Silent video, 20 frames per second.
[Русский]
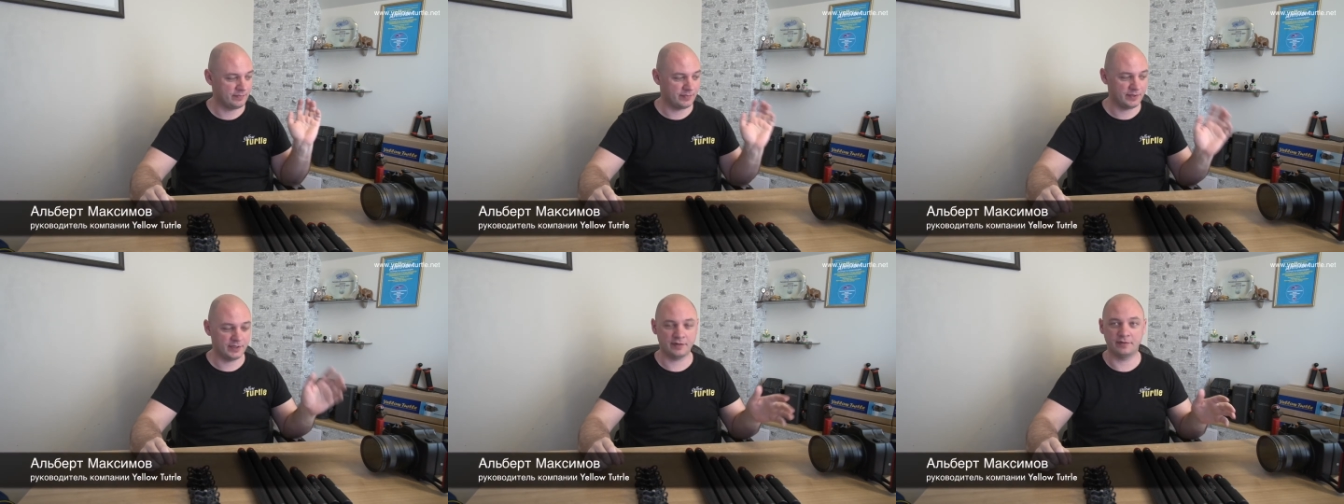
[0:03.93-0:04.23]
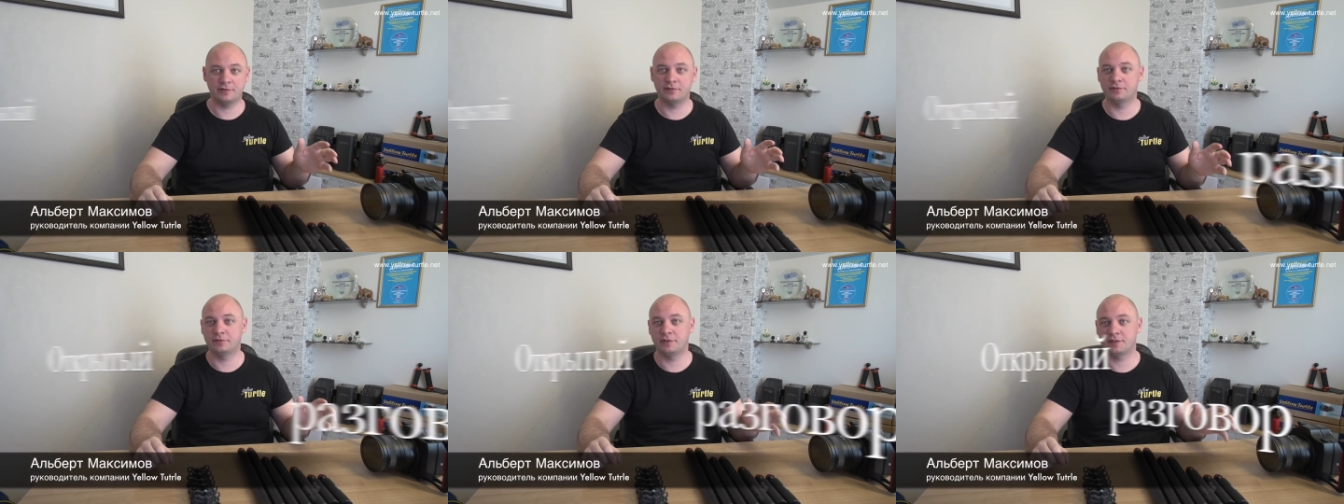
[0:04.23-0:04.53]

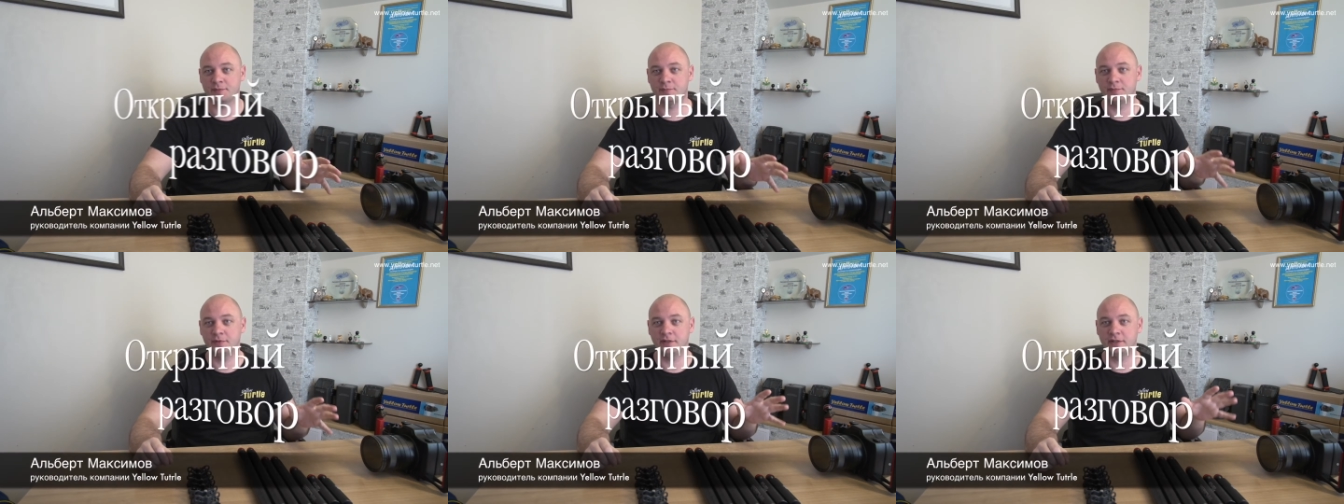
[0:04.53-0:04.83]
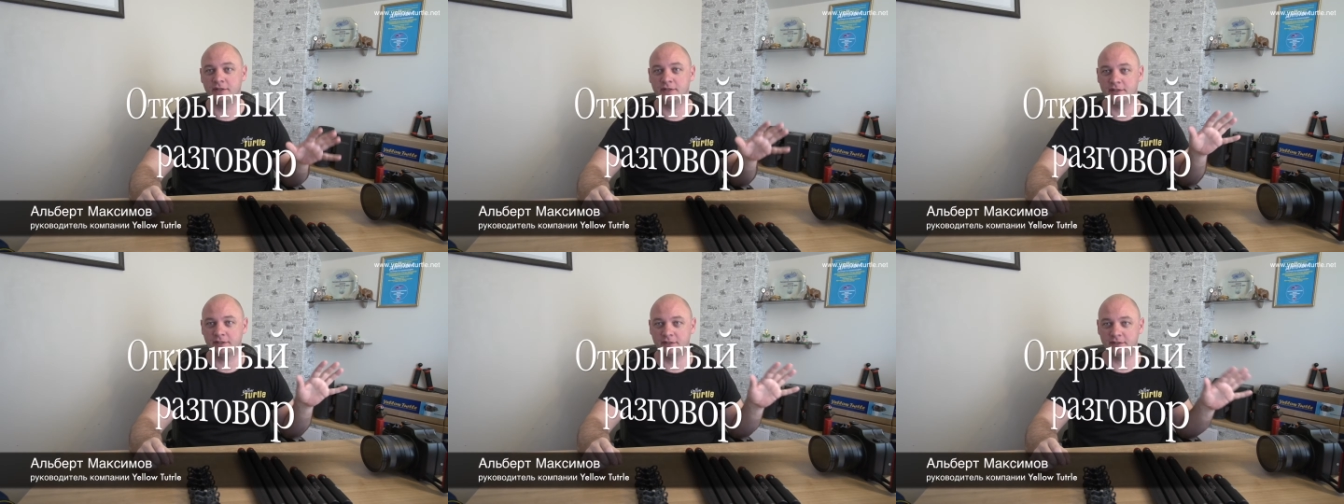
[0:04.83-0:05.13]
Первая у нас
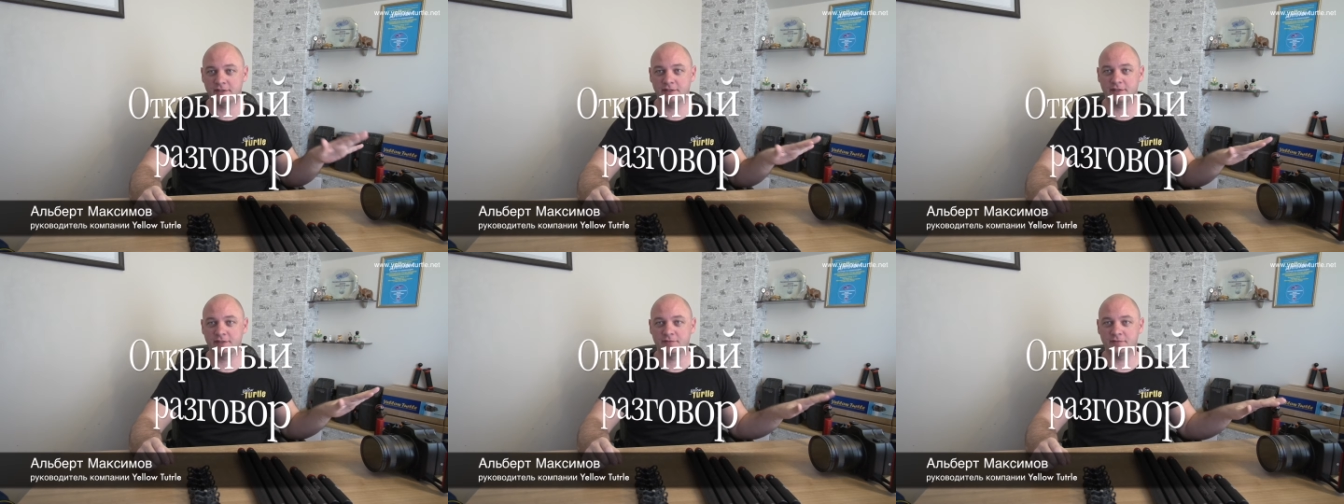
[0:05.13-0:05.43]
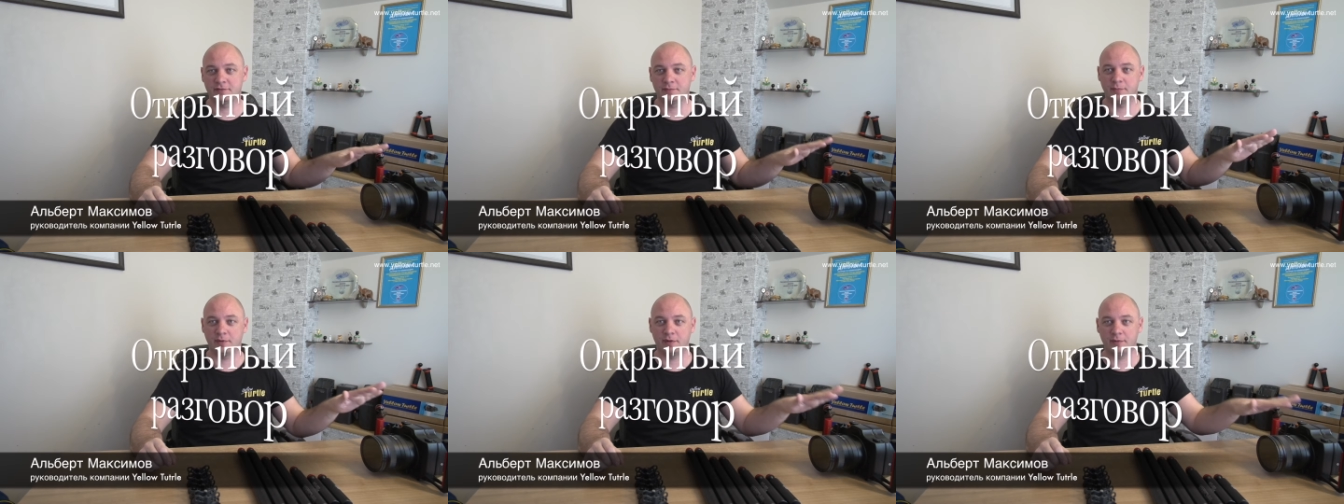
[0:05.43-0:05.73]
была как
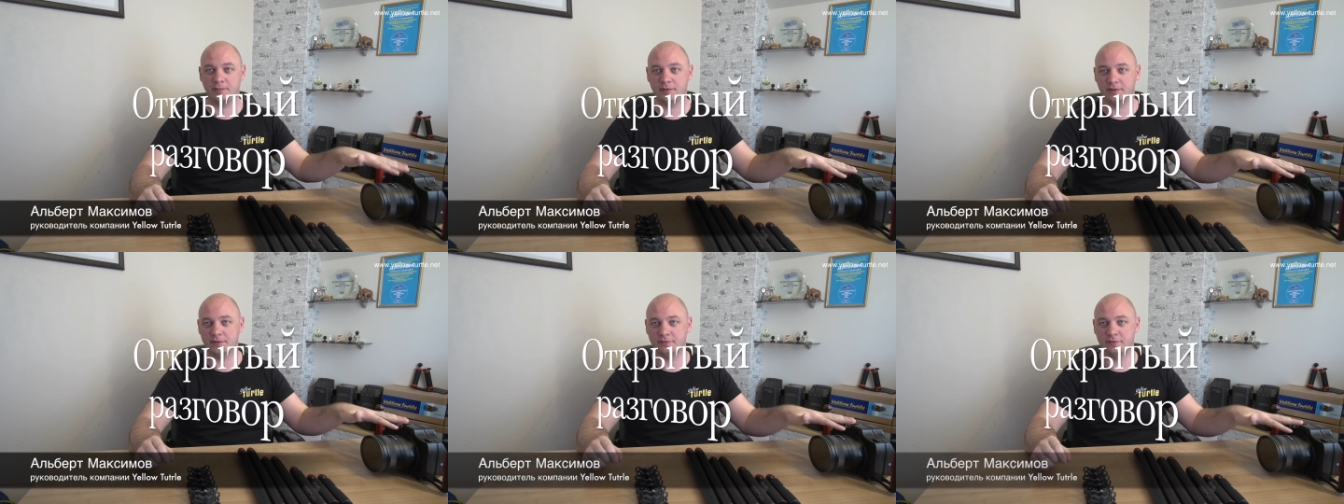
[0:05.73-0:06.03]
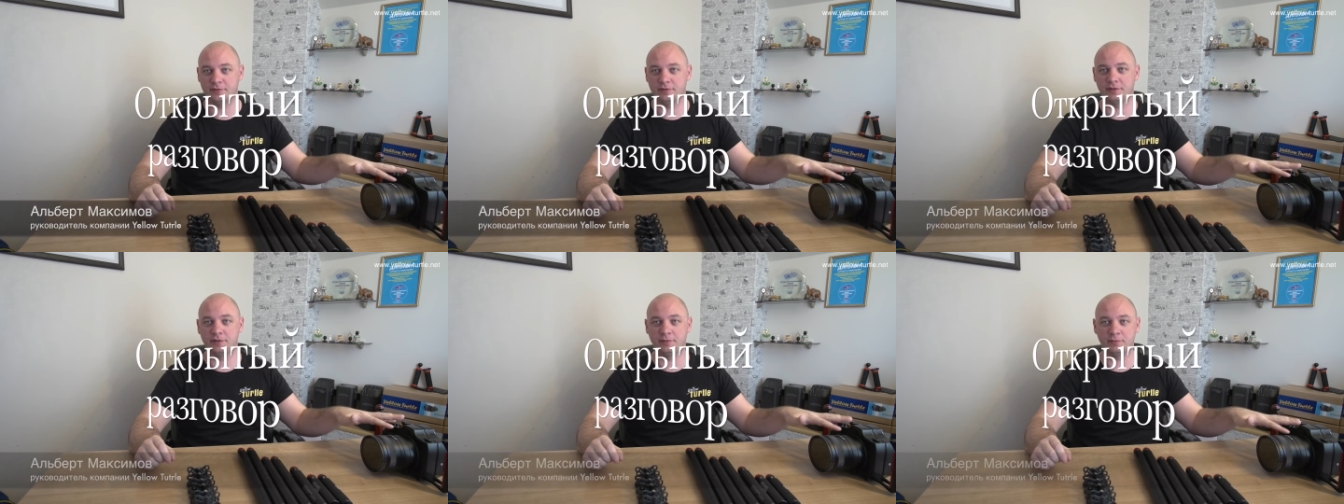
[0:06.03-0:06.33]
раз вот про
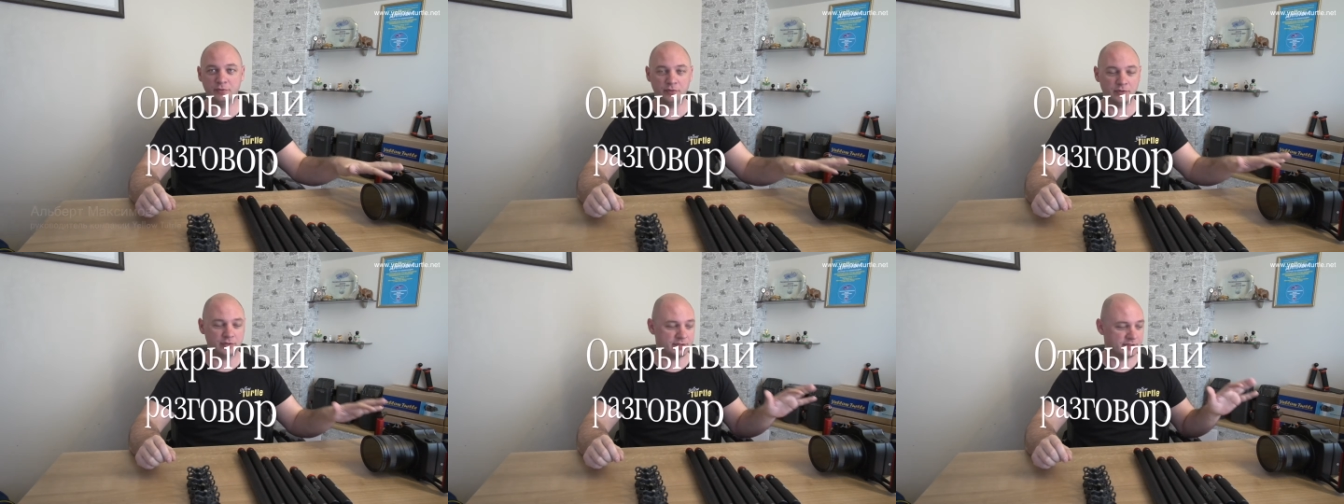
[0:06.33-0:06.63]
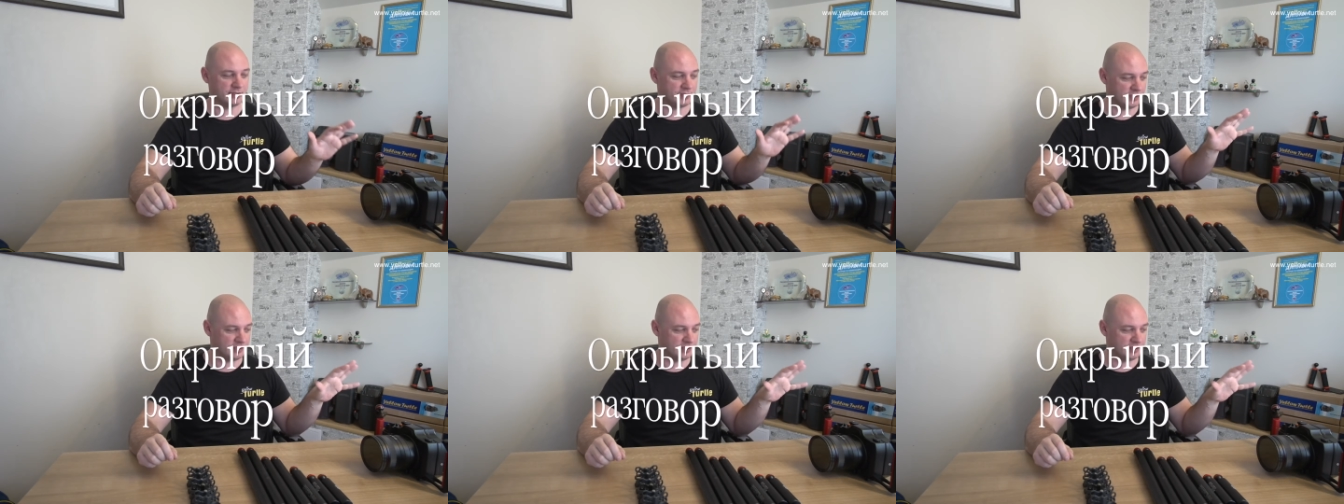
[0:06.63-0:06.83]
подводный бокс,